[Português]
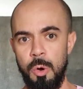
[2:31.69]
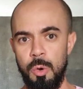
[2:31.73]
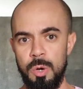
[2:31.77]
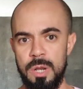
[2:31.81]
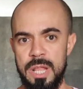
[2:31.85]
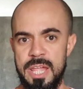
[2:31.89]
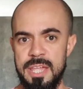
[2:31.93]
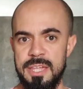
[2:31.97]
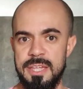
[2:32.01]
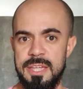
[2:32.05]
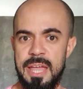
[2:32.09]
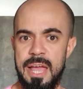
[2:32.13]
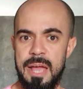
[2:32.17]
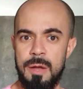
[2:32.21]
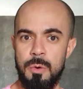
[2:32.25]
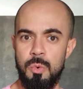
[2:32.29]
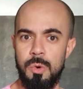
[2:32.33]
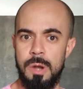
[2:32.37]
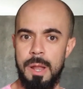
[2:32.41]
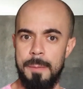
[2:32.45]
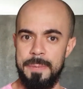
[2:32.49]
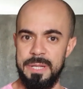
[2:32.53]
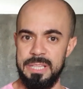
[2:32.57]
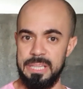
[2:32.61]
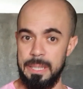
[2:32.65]
ou lei que
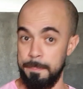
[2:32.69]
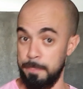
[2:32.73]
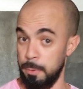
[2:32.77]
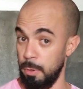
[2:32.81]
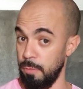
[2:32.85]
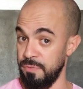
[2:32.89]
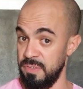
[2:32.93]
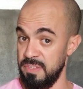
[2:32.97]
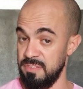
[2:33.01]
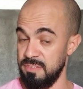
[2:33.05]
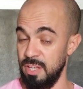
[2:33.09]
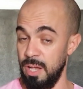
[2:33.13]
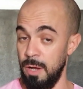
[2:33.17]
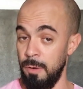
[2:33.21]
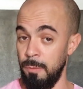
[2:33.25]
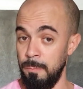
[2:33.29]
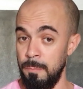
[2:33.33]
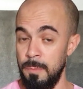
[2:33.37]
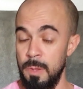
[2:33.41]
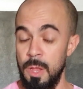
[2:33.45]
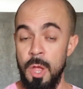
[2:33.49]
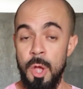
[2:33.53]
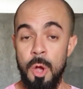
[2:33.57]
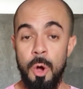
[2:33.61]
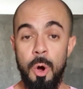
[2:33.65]
regulamenta a
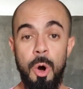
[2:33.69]
profissão,